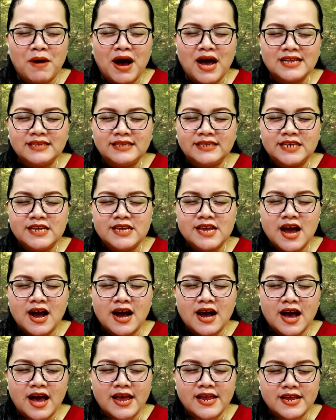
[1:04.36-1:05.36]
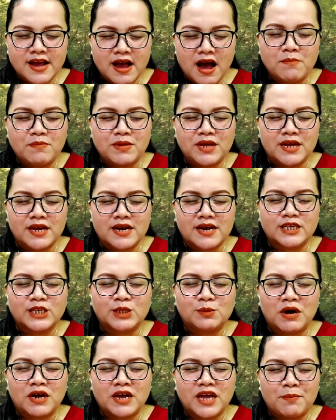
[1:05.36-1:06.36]
banci iang kai kami,
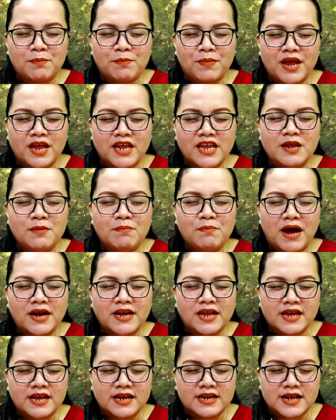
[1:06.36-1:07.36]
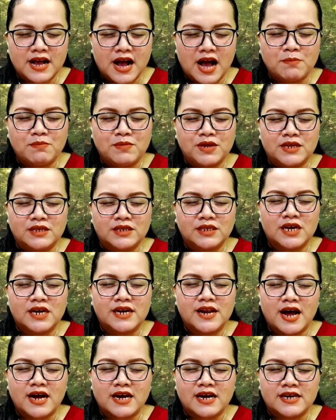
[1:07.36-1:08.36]
ras bagai i pakeken kami,
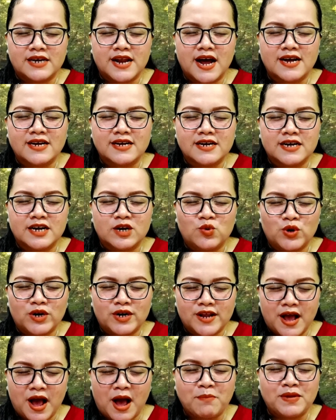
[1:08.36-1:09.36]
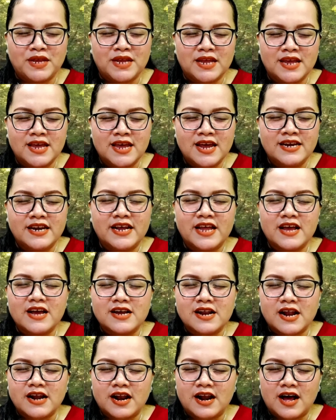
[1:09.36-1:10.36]
segedang-gedang kegeluhan kami. Daging
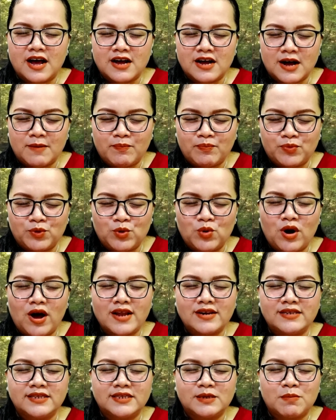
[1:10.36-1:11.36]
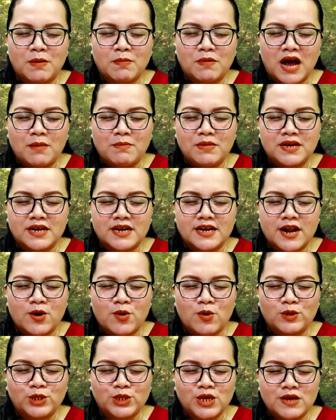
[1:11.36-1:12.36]
ranalah kam Tuhan sebab kami
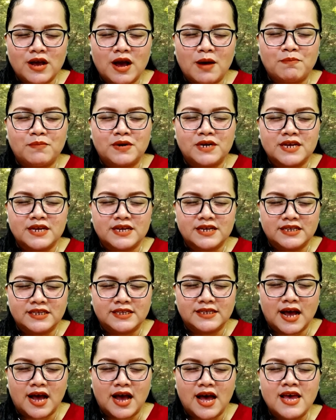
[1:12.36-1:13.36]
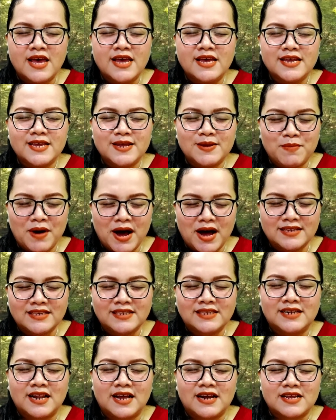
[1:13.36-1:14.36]
krinanggo sikap megi kenca, ibas
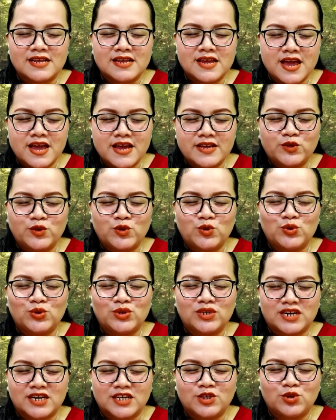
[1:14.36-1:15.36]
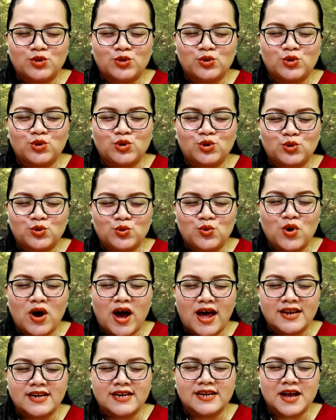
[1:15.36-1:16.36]
gelar Yesus Kristus
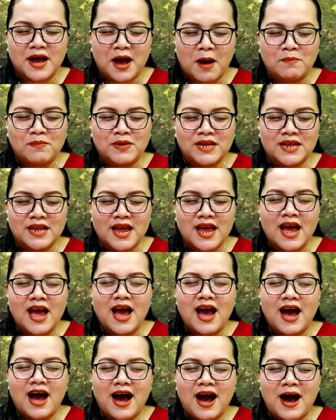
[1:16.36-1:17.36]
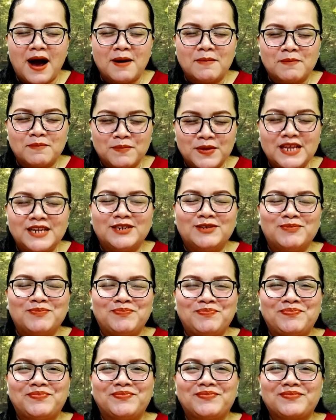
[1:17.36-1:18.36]
Tuhan kami.
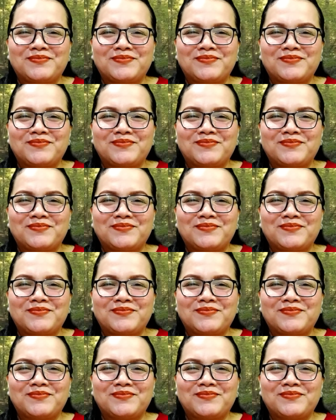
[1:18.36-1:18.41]
Amin.